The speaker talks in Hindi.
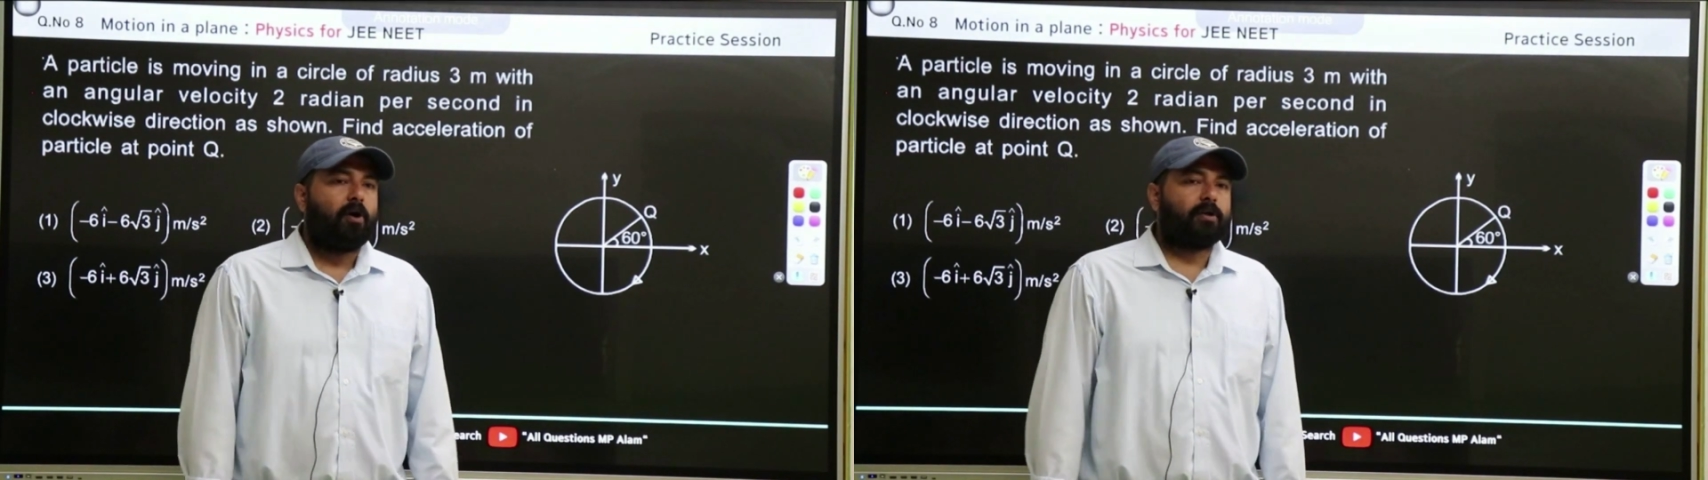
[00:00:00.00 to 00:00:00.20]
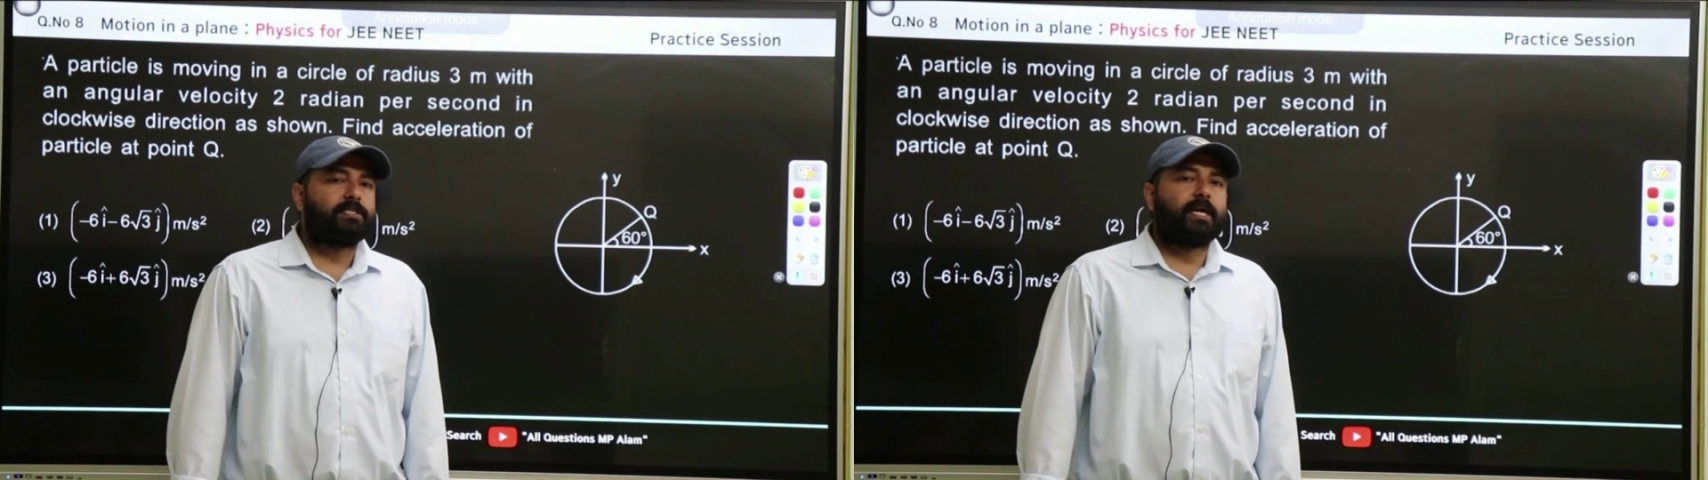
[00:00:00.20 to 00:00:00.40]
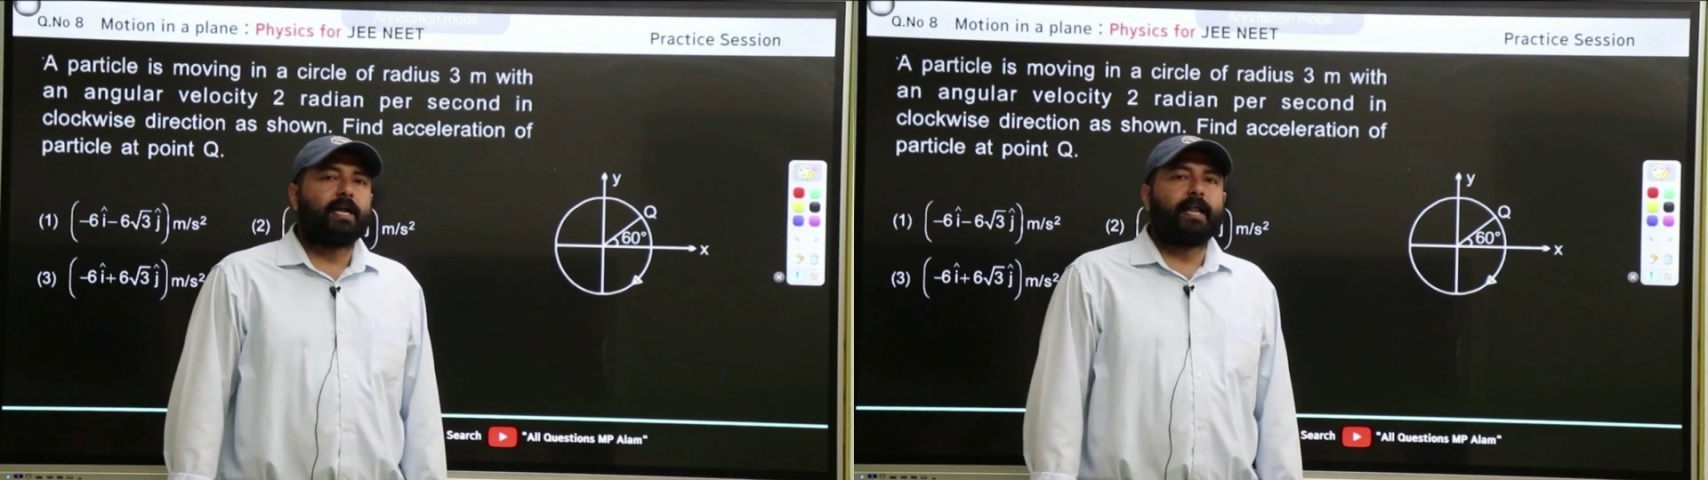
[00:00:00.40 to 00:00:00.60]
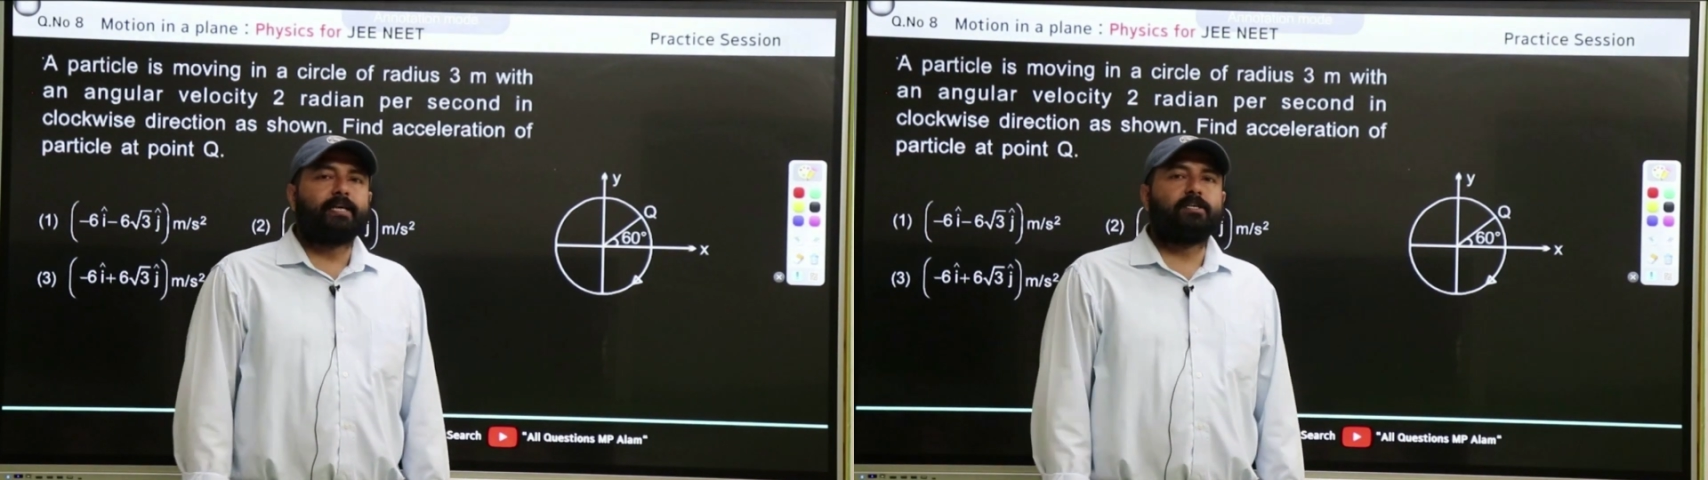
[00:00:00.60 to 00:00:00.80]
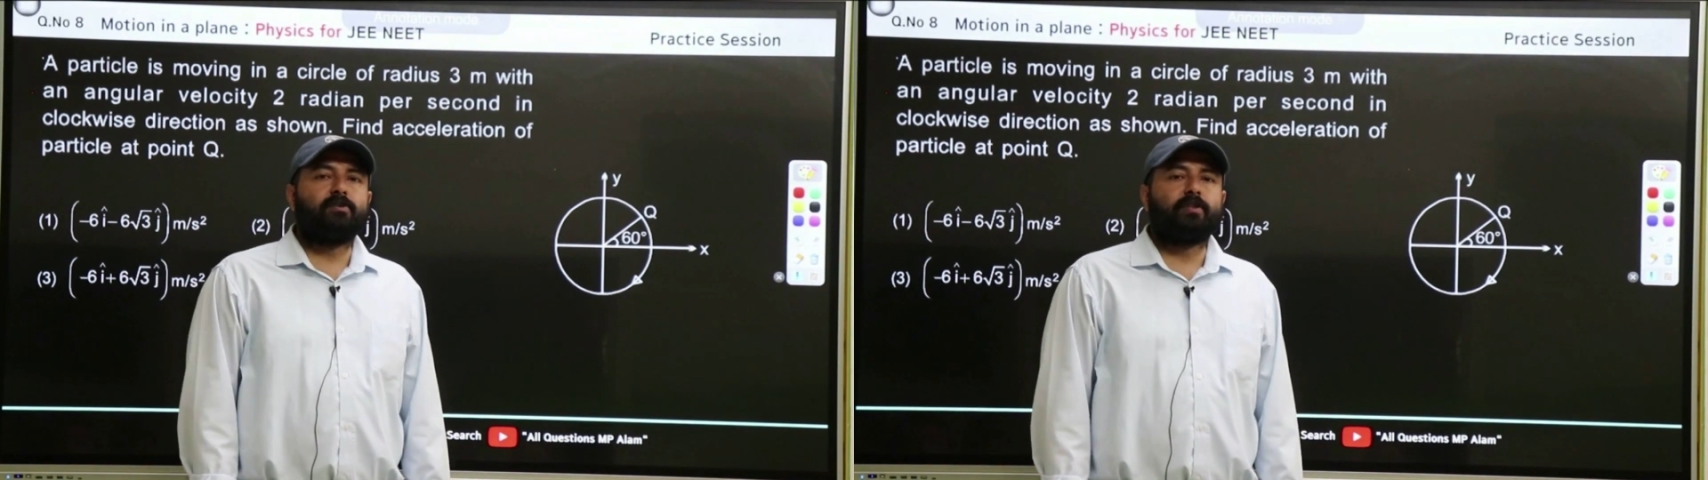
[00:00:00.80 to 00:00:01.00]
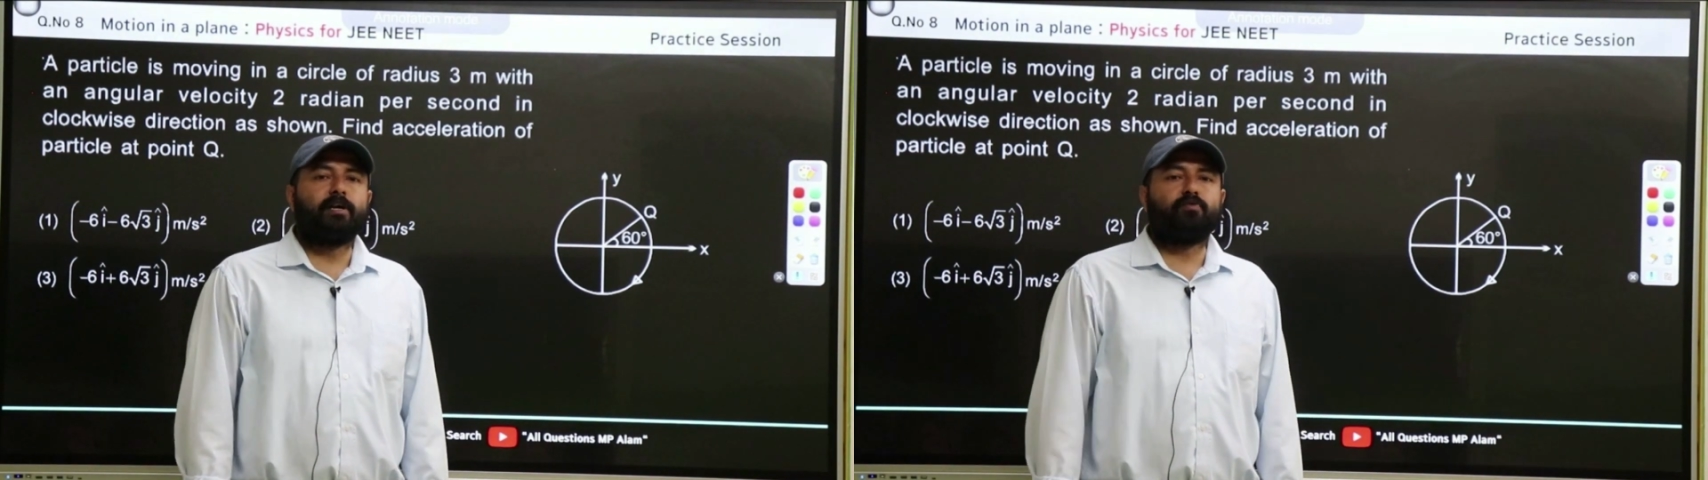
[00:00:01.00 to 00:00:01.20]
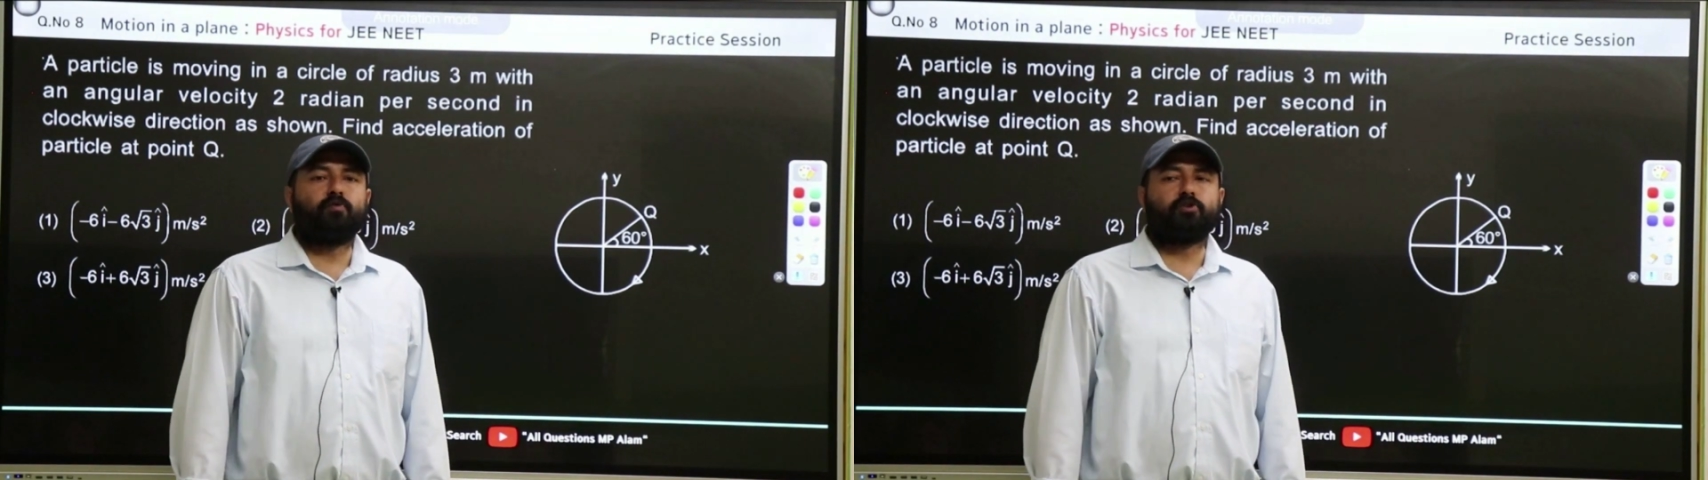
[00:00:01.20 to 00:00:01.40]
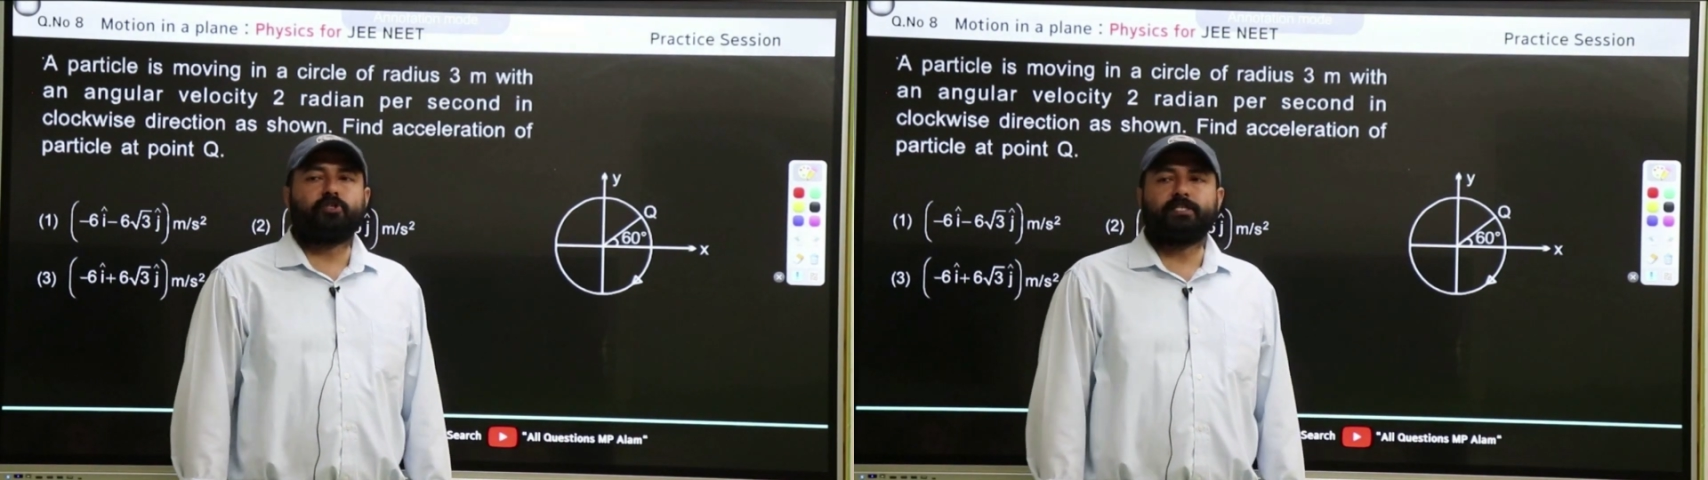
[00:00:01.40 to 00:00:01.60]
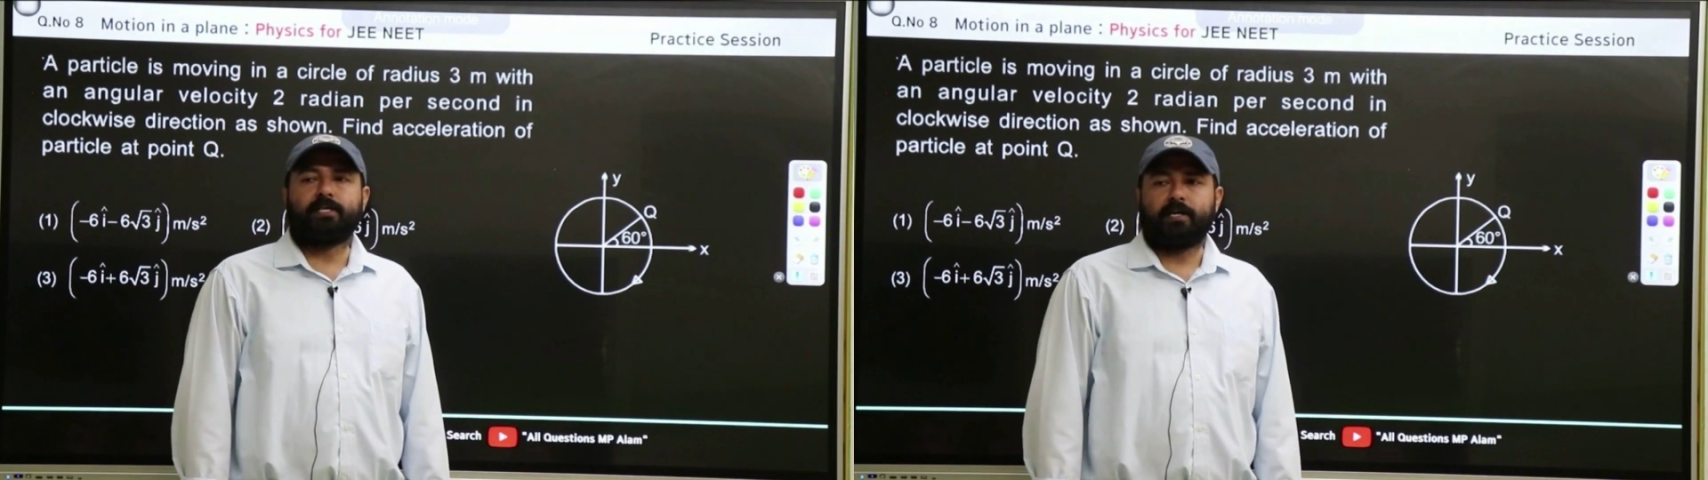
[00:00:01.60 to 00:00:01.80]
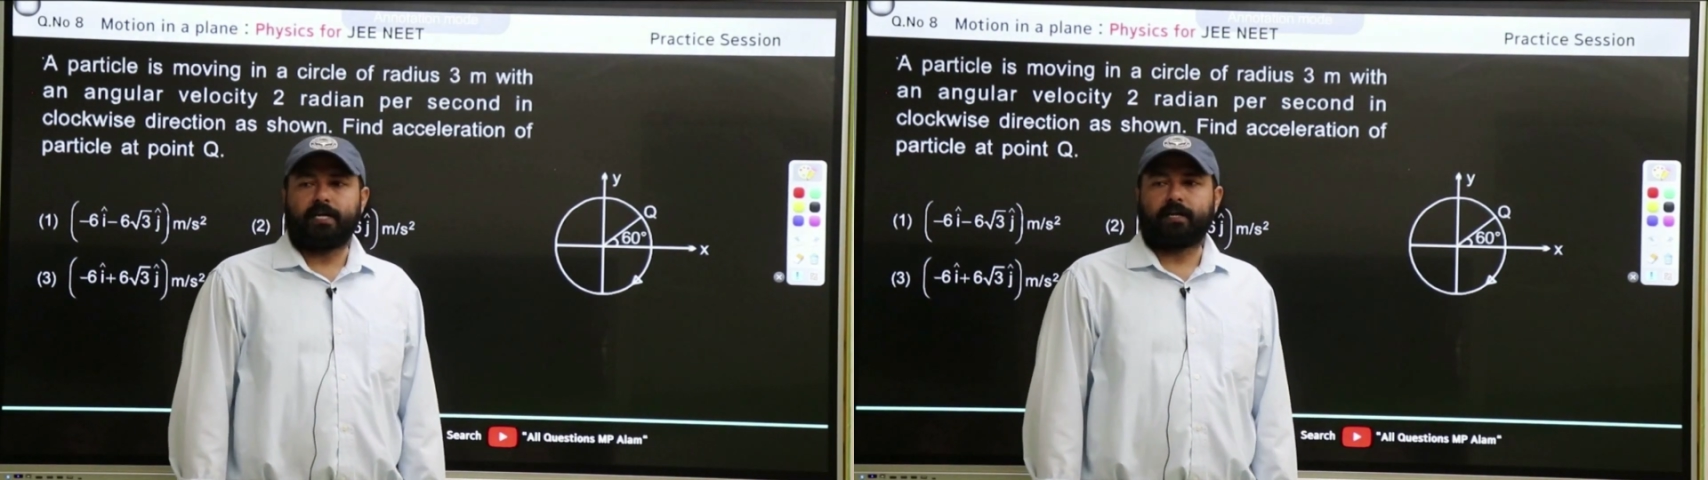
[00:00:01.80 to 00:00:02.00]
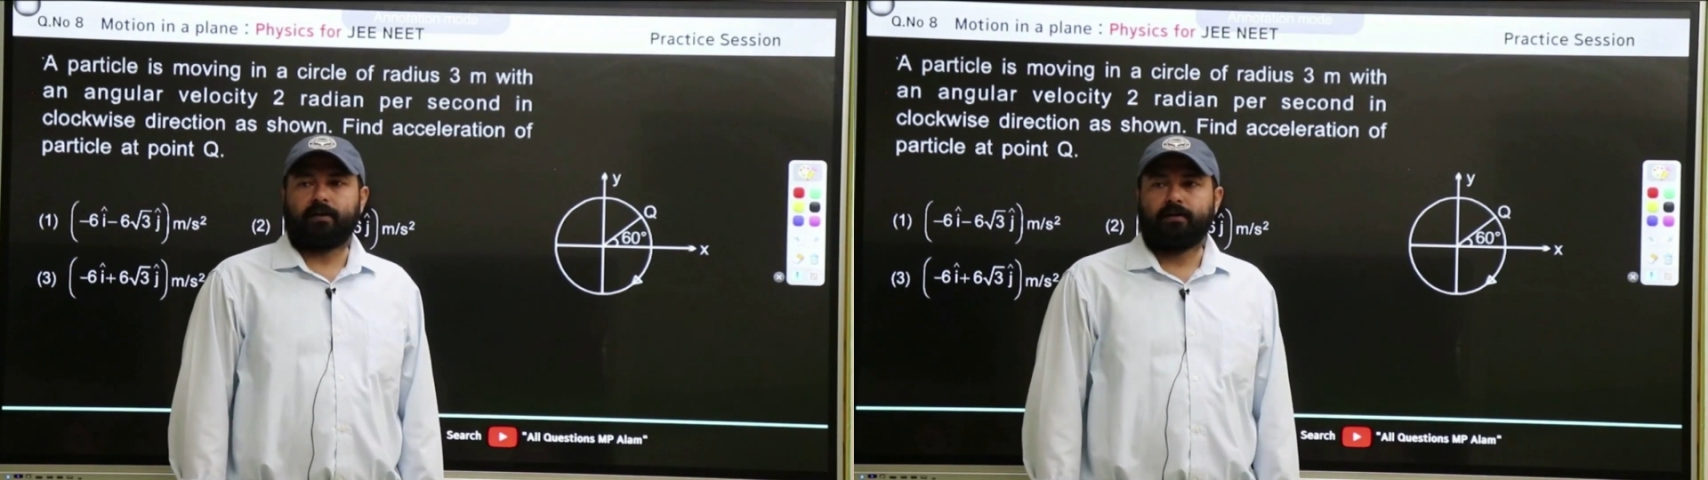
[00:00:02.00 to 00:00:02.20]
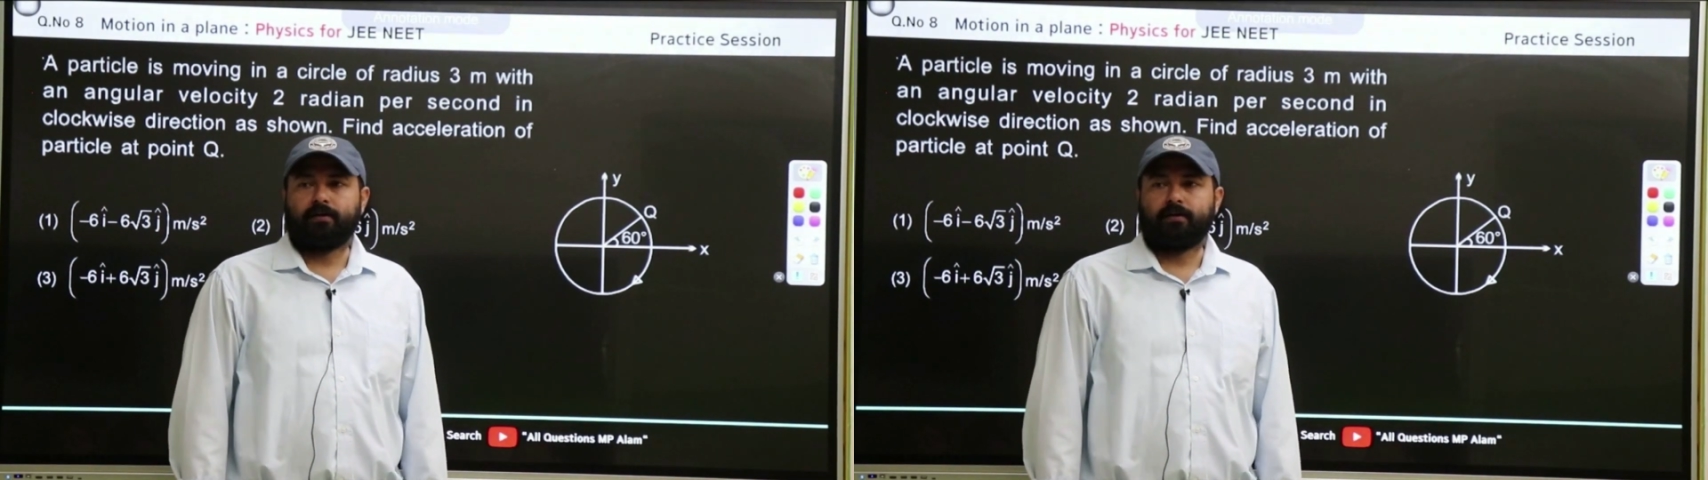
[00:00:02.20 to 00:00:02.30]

और इसका डायरेक्शन होता है टुवर्ड्स दी सेंटर